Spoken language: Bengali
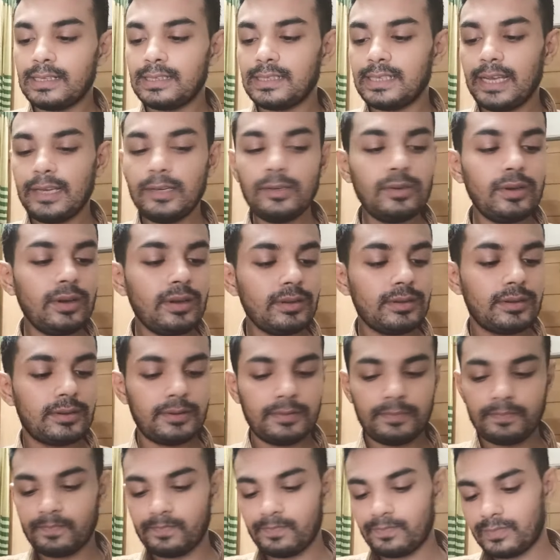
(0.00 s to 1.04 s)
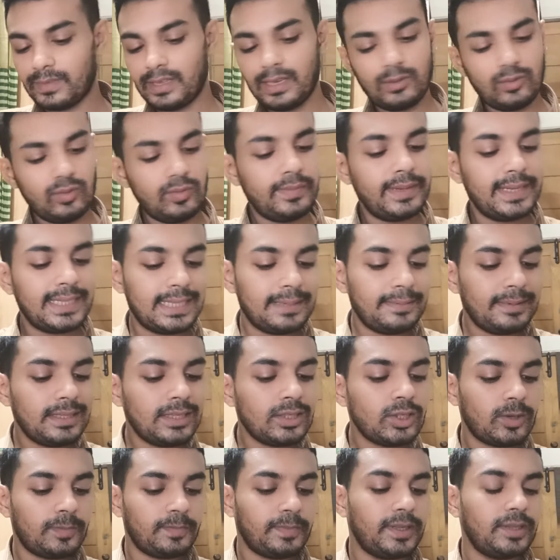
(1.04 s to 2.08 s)
যাই হোক একটু ভেজা ভেজা
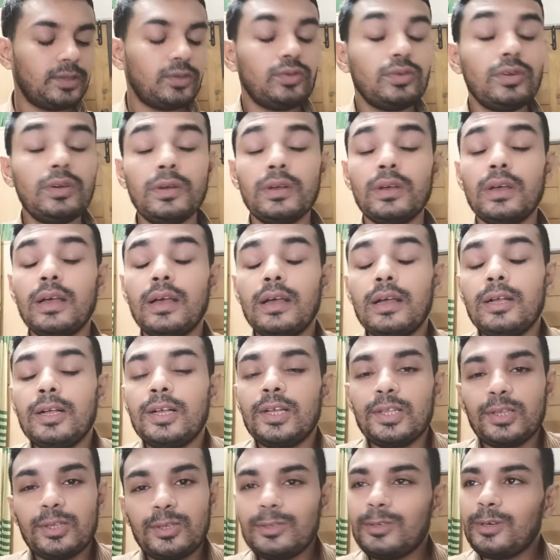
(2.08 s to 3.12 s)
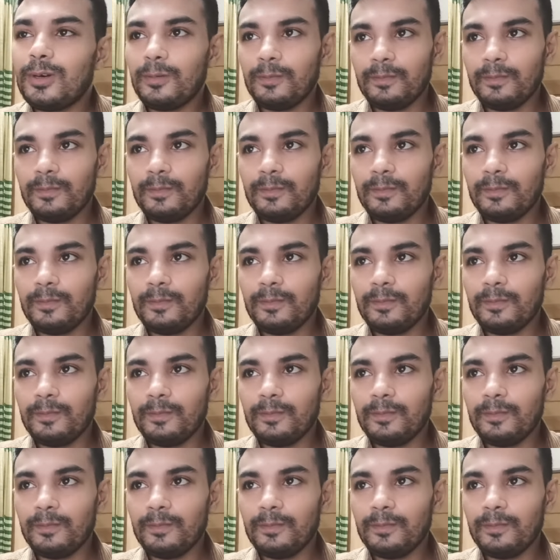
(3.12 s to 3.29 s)
সব কিছু তো